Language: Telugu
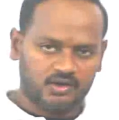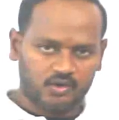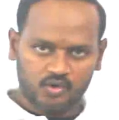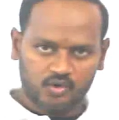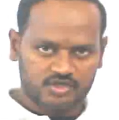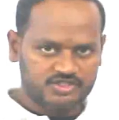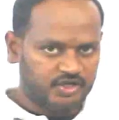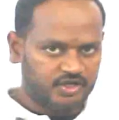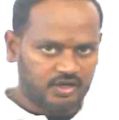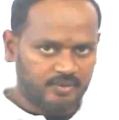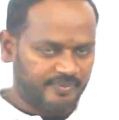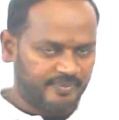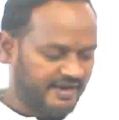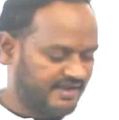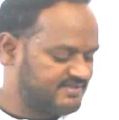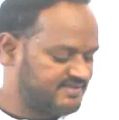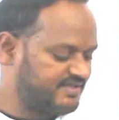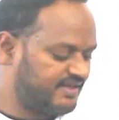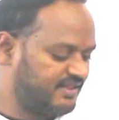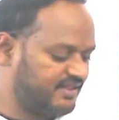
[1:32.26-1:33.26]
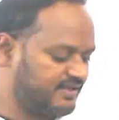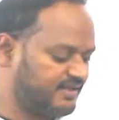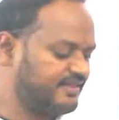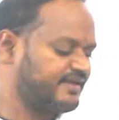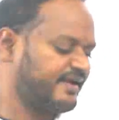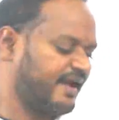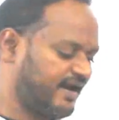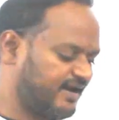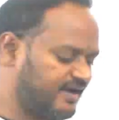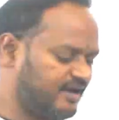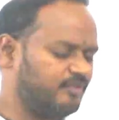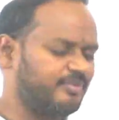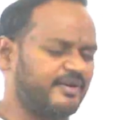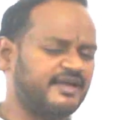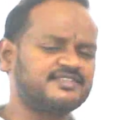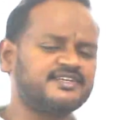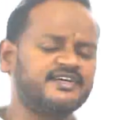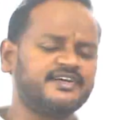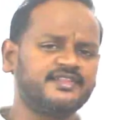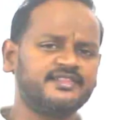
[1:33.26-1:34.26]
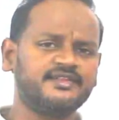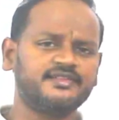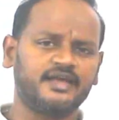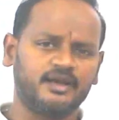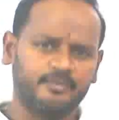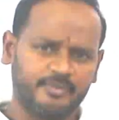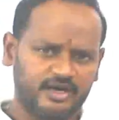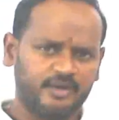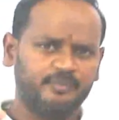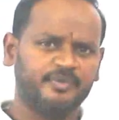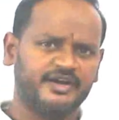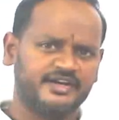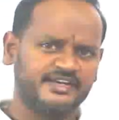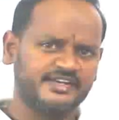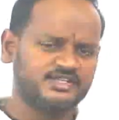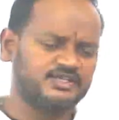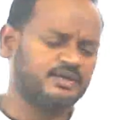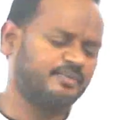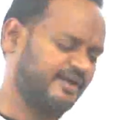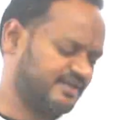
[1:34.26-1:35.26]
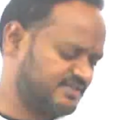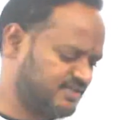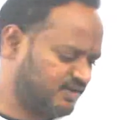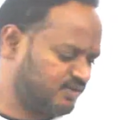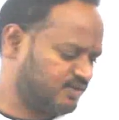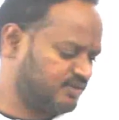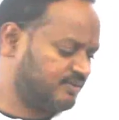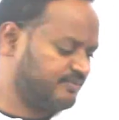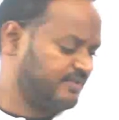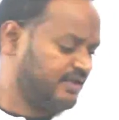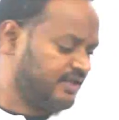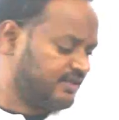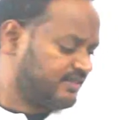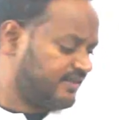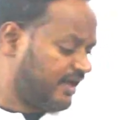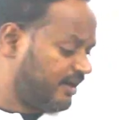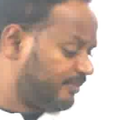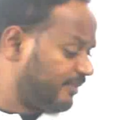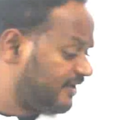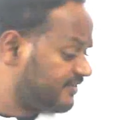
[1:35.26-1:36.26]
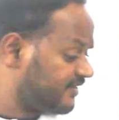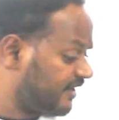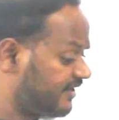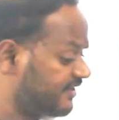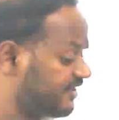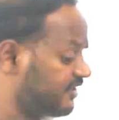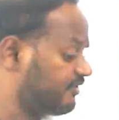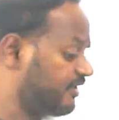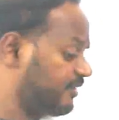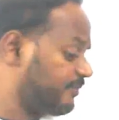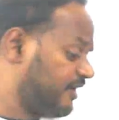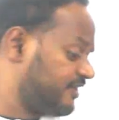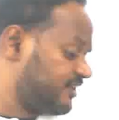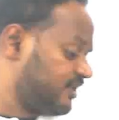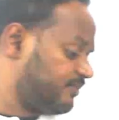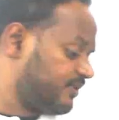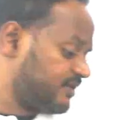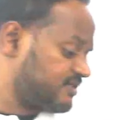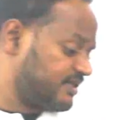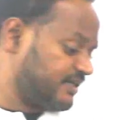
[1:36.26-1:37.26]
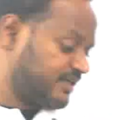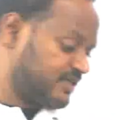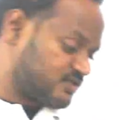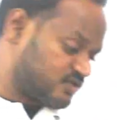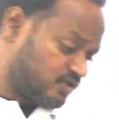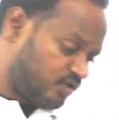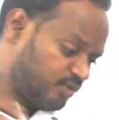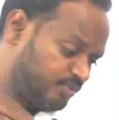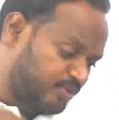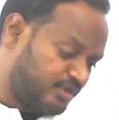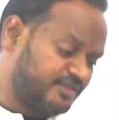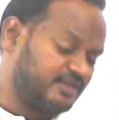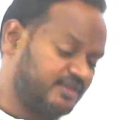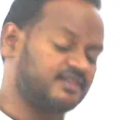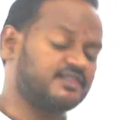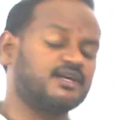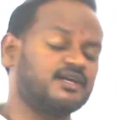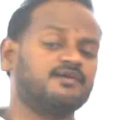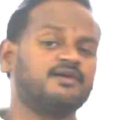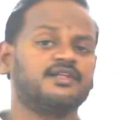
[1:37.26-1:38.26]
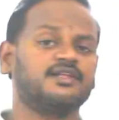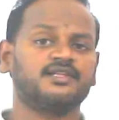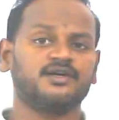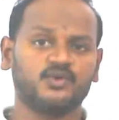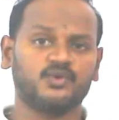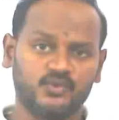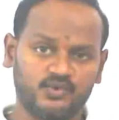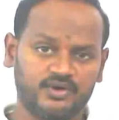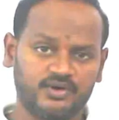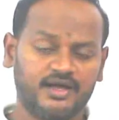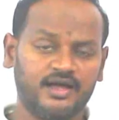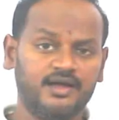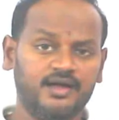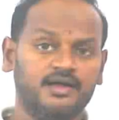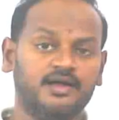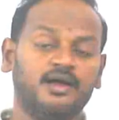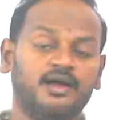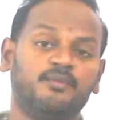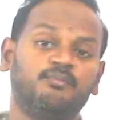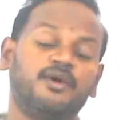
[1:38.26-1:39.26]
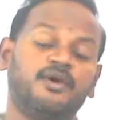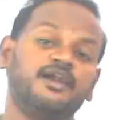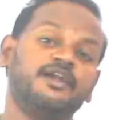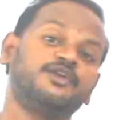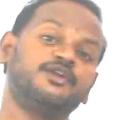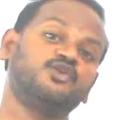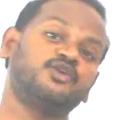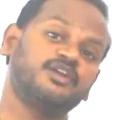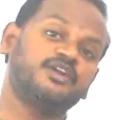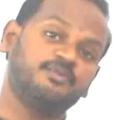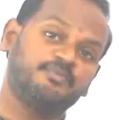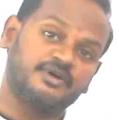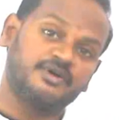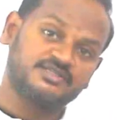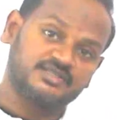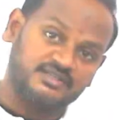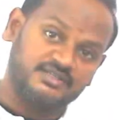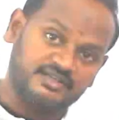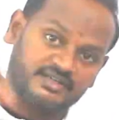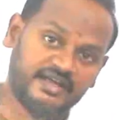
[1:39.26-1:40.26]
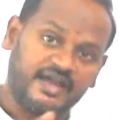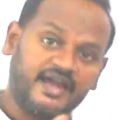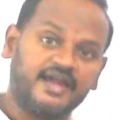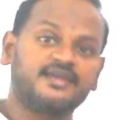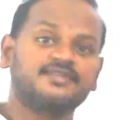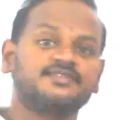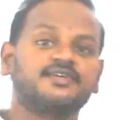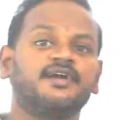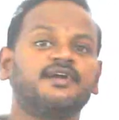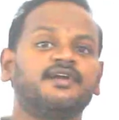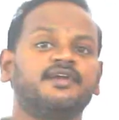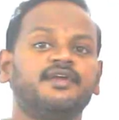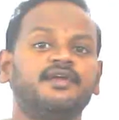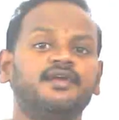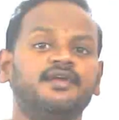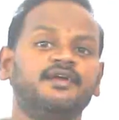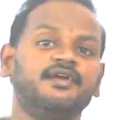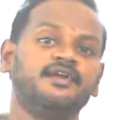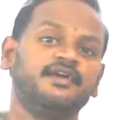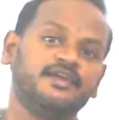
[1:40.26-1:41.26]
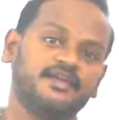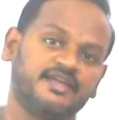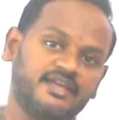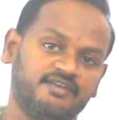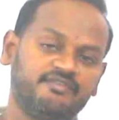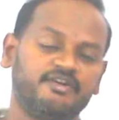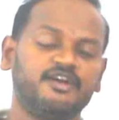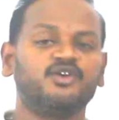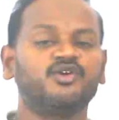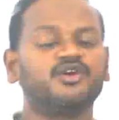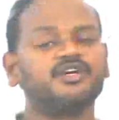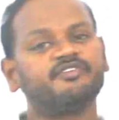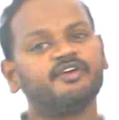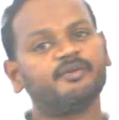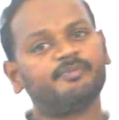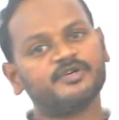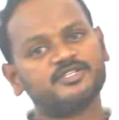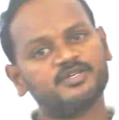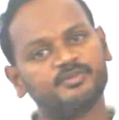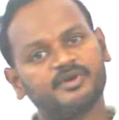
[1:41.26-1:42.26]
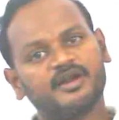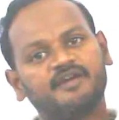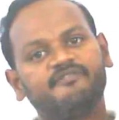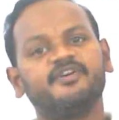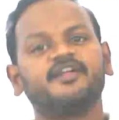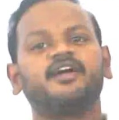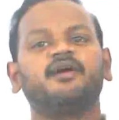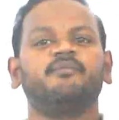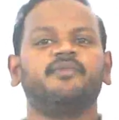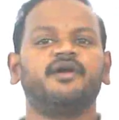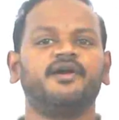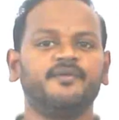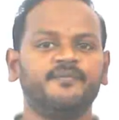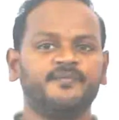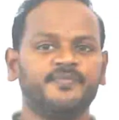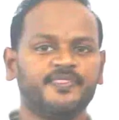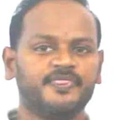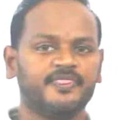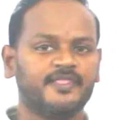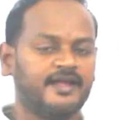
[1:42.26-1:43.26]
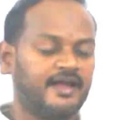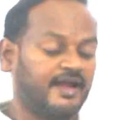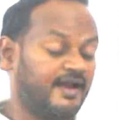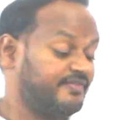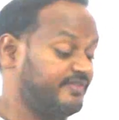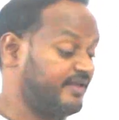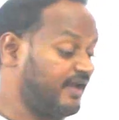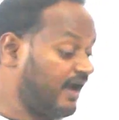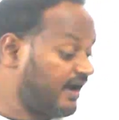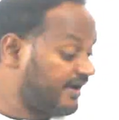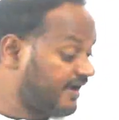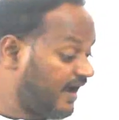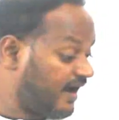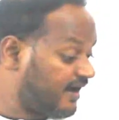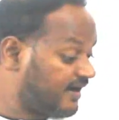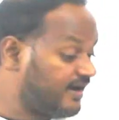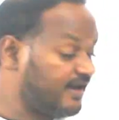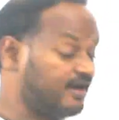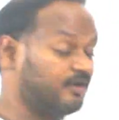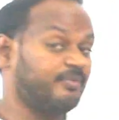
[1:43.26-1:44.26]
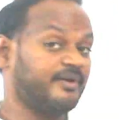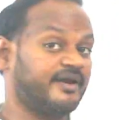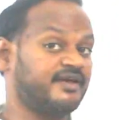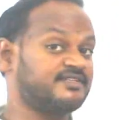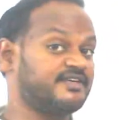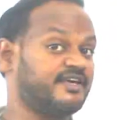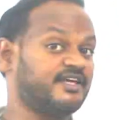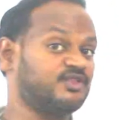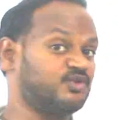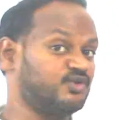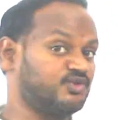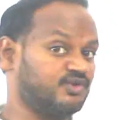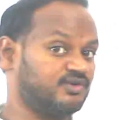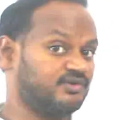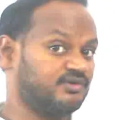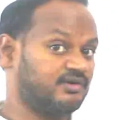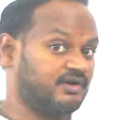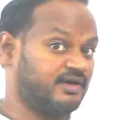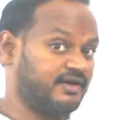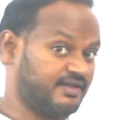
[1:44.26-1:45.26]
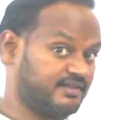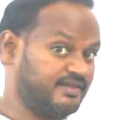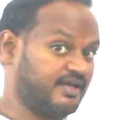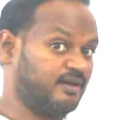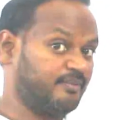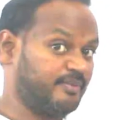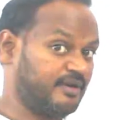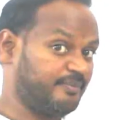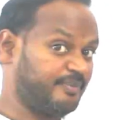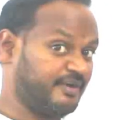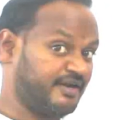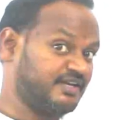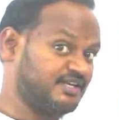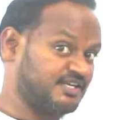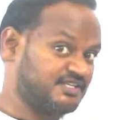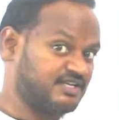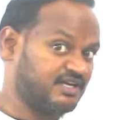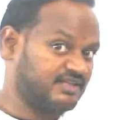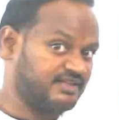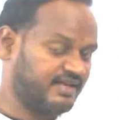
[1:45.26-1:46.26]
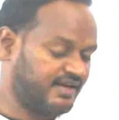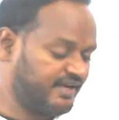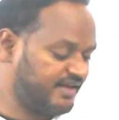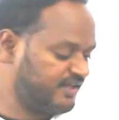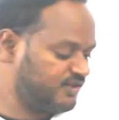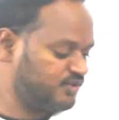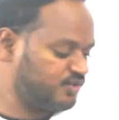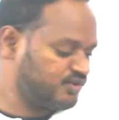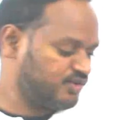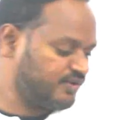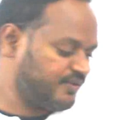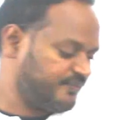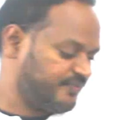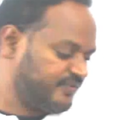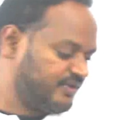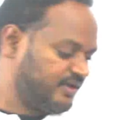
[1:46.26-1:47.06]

గూడ్స్ యొక్క ప్రైస్ తెలియదు కానీ క్యాటలాగ్ ప్రైస్ అంటే ఏంటి దానిపైన ప్రింట్ చేసిన ప్రైస్ అనుకుందాం దానిపైన థర్టీ త్రీ వన్ బై త్రీ పర్సెంట్ డిస్కౌంట్ పొందిన తర్వాత కూడా మళ్ళీ ట్వంటీ పర్సెంట్ ట్యాక్స్ కట్టి ఈవెన్ ట్వంటీ ఫైవ్ పర్సెంట్ ప్రాఫిట్కి అమ్మాడు అయితే ఆ క్యాటలాగ్ ప్రైస్ ఏదైతుందో అంటే దానిపైన ప్రింట్ చేసిన ధర ఏదైతుందో